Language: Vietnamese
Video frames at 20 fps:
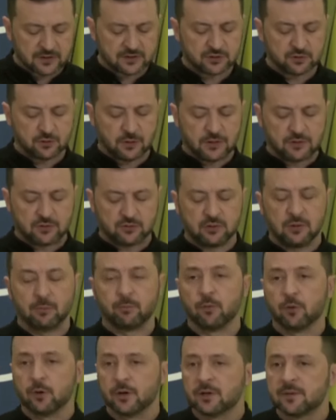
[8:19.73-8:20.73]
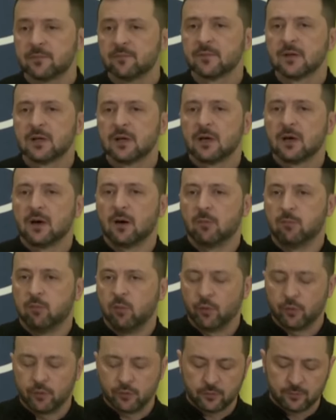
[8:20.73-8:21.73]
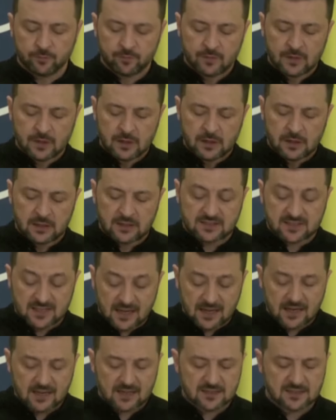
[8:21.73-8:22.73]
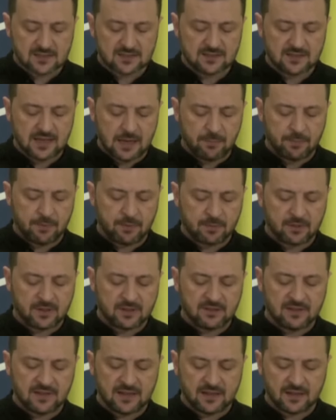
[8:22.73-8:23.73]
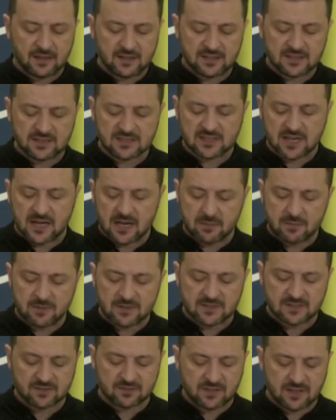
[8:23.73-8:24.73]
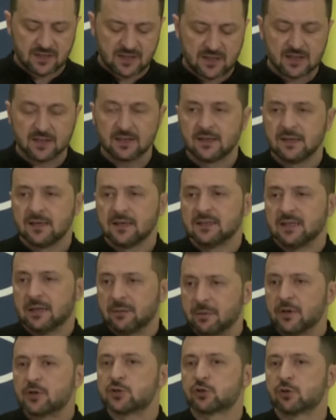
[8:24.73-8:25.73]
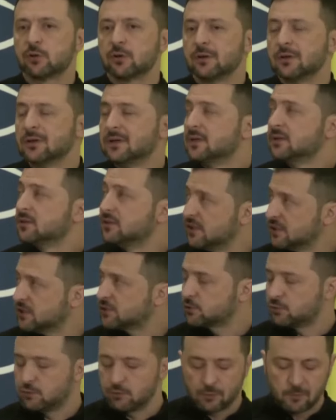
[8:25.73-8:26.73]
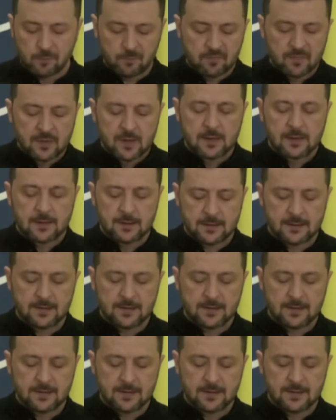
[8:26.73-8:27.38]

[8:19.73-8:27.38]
Họ là công dân Ukraine, do đó họ hoàn toàn đúng khi quyết định rút quân và cố gắng tự cứu mình. Đây chắc chắn là những bước đi đúng đắn.